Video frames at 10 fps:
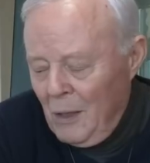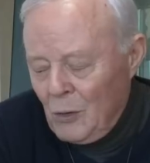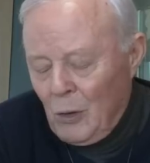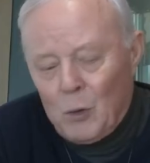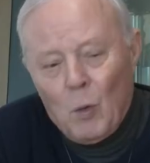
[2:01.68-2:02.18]

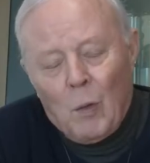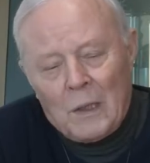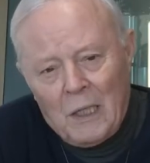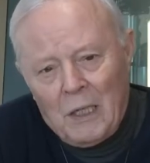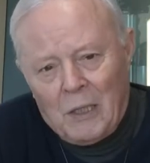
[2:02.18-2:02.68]
cioè su un
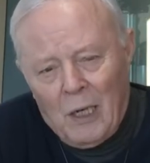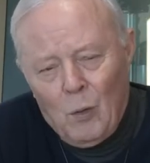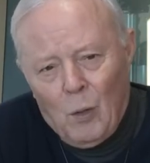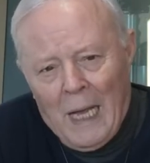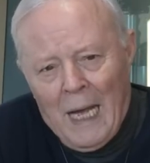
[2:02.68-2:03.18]
qualsiasi
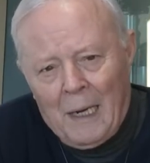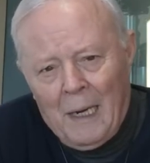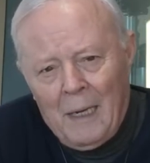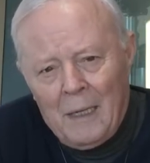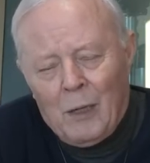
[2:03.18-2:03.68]

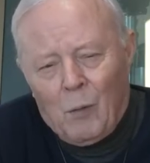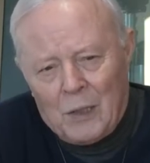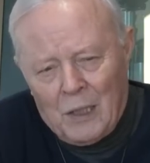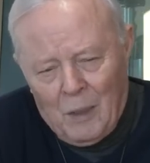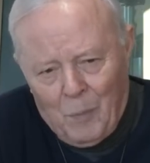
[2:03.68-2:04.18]
cellulare in
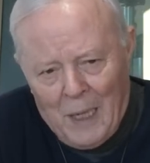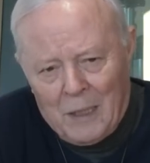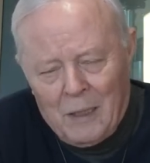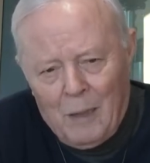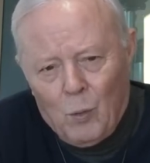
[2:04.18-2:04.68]
qualsiasi
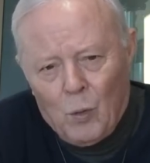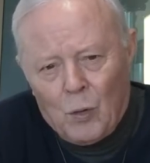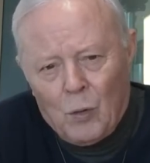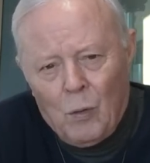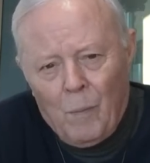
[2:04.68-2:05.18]
parte del
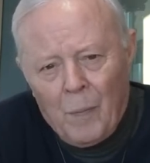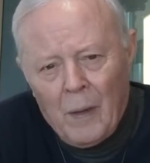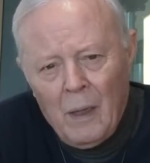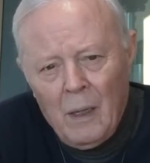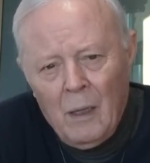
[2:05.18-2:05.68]
mondo
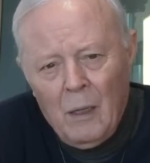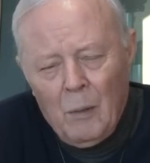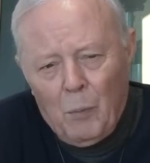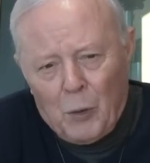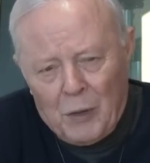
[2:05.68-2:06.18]

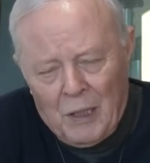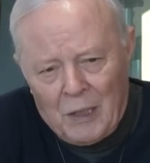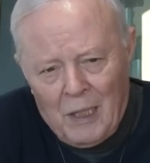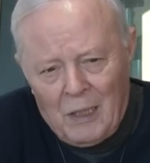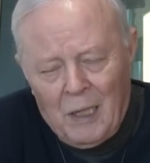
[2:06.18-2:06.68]
potete
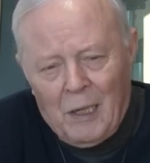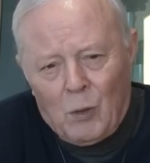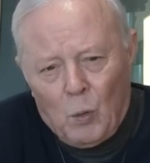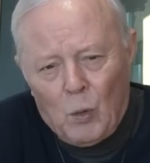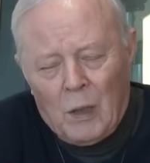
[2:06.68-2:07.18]

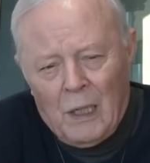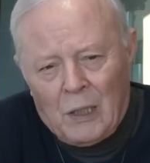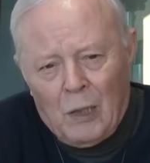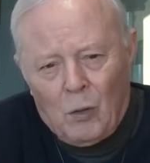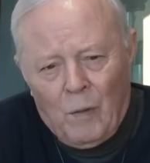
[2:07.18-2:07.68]
sentire tutte le
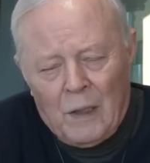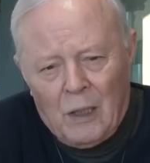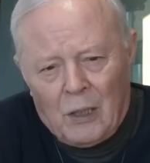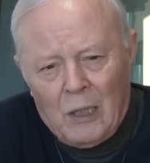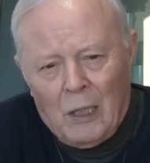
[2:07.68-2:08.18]

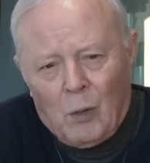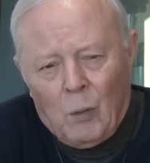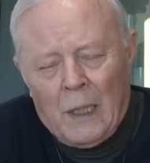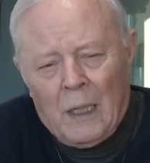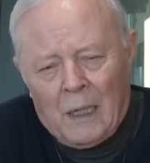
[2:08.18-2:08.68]

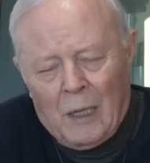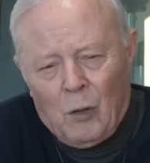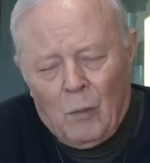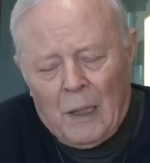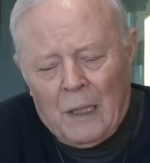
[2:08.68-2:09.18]
125
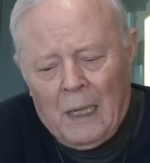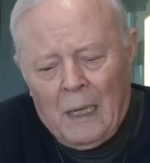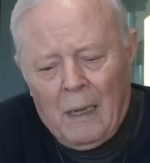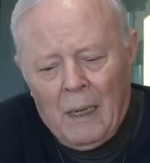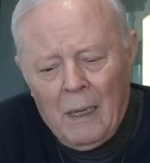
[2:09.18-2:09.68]

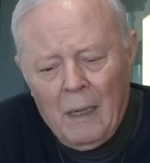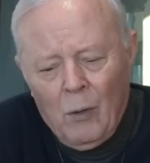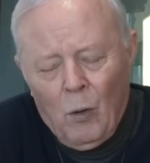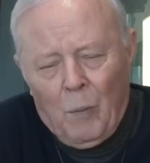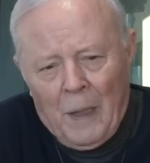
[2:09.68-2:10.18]
radiomarie
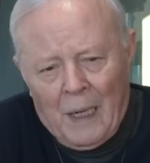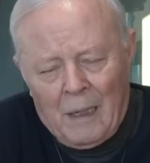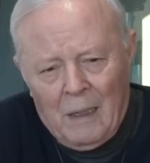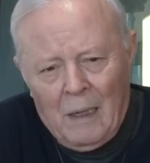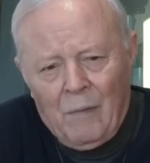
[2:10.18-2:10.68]

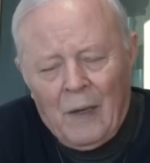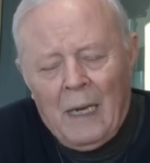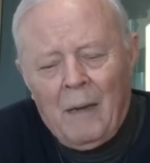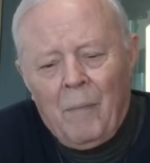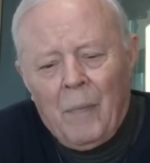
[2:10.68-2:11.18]

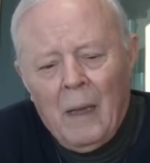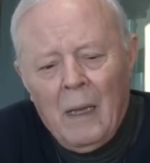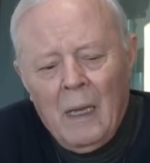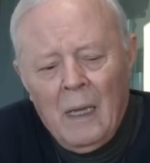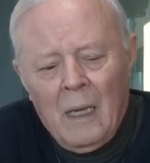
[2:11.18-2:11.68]
operative
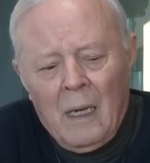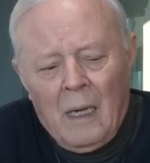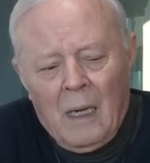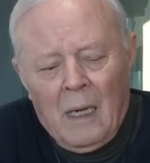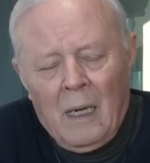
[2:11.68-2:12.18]

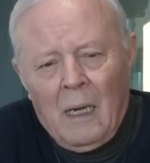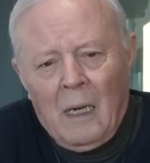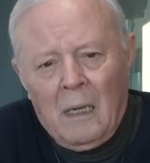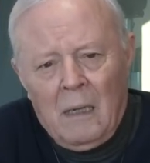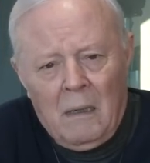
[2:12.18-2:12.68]

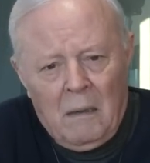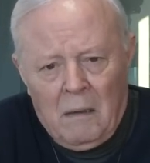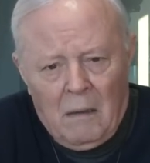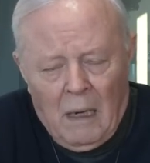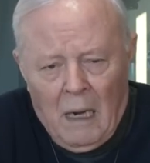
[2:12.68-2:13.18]
e
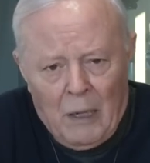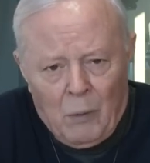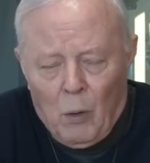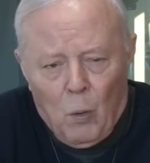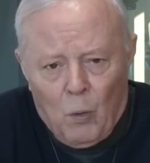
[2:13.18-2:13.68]
nelle
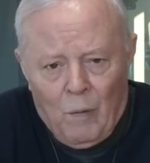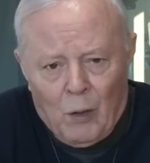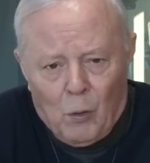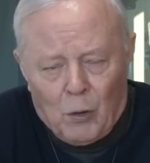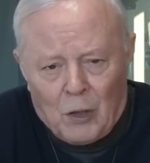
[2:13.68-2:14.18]
lingue con cui
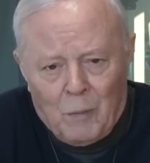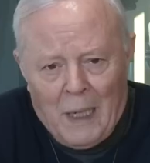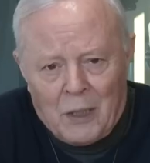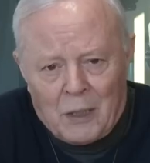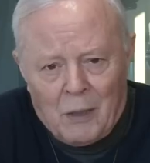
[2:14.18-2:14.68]
vengono
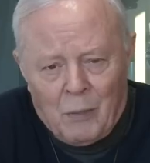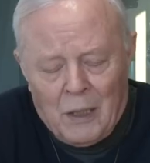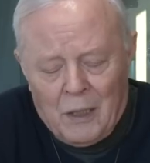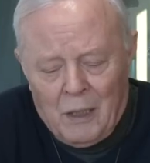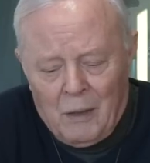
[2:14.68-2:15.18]
trasmesse,
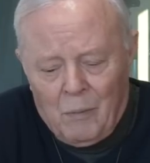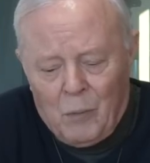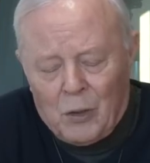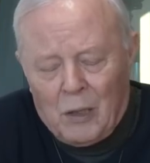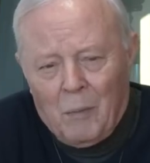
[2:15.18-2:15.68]
quindi
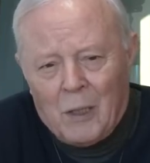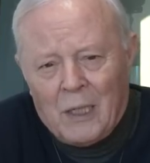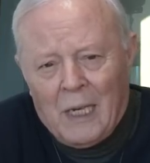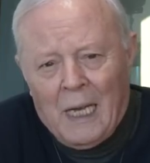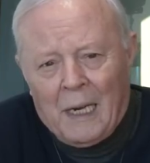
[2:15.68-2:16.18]
potete
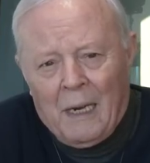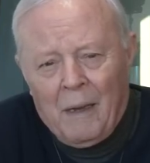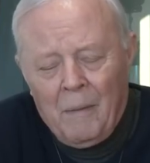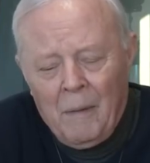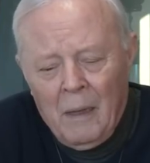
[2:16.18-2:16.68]
immaginare